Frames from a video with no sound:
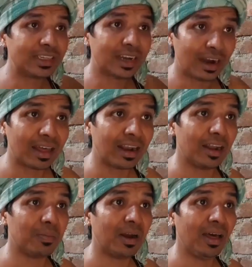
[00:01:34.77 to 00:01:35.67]
दिन ऐसे
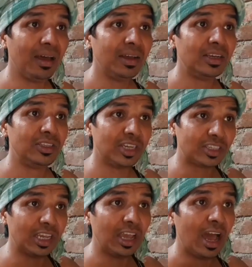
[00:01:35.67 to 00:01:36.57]
खड़ा रहना पड़ा
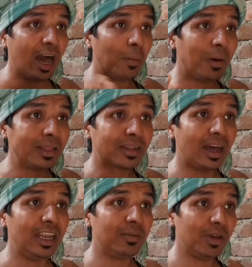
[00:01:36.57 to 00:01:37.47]
जैसे
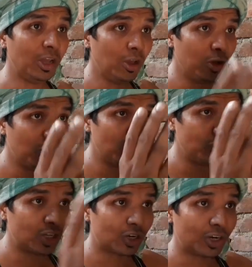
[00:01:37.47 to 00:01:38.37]
आपातकालीन में
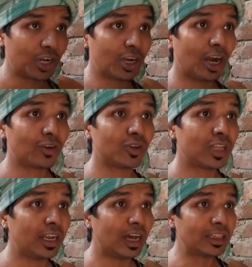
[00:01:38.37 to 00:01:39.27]
सिक्योरिटी
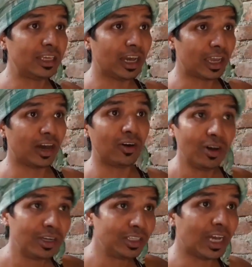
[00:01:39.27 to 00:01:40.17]
गार्ड को तैनात किया
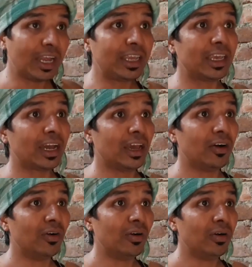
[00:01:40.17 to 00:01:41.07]
गया हो जारी किया
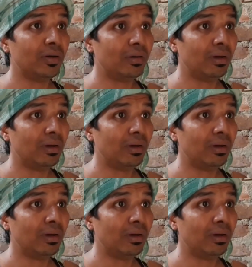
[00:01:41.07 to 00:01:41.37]
गया हो